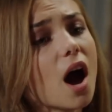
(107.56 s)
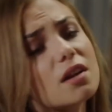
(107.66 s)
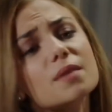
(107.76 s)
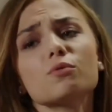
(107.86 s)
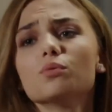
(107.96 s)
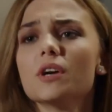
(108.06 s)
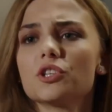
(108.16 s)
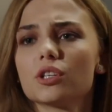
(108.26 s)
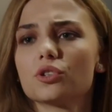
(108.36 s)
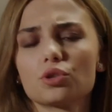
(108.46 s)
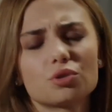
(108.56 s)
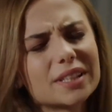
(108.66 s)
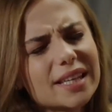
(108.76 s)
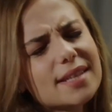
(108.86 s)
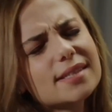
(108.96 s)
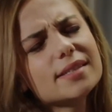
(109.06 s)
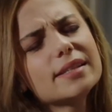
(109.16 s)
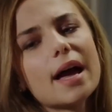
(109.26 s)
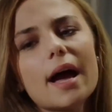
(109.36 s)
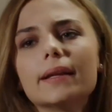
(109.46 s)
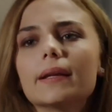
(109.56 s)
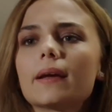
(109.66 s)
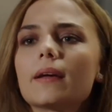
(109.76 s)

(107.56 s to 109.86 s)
ara bulmaya çalışıyordur. Kesin yani.